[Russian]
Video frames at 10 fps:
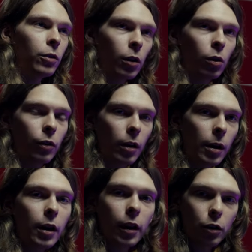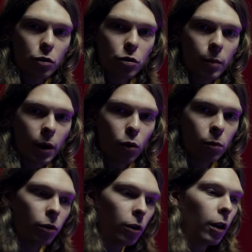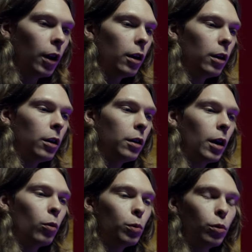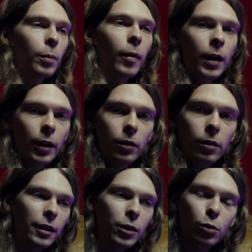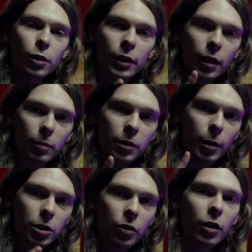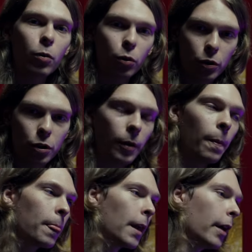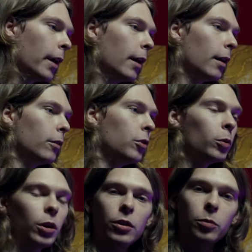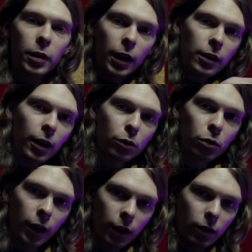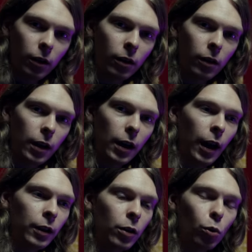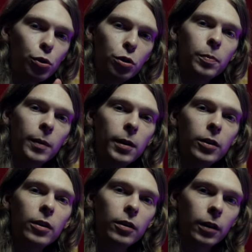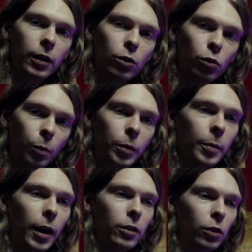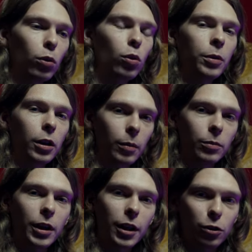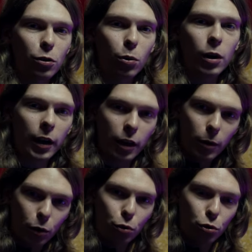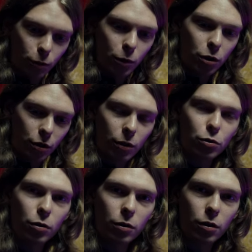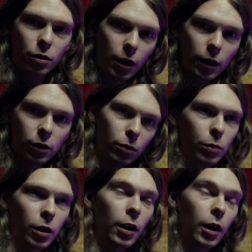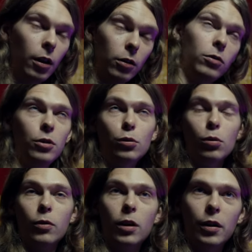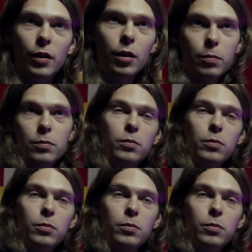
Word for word: все равно оформления, конечно же, в моей комнате, и я его буду добавлять. Есть тут одна небольшая загвоздочка. Все вот эти измерения, которые я делал, они очень приблизительные. То есть вы понимаете, насколько у меня там дрыгается рука, а я могу чуть выше сделать, чуть ниже. Когда-то у меня тикнуло в голове, я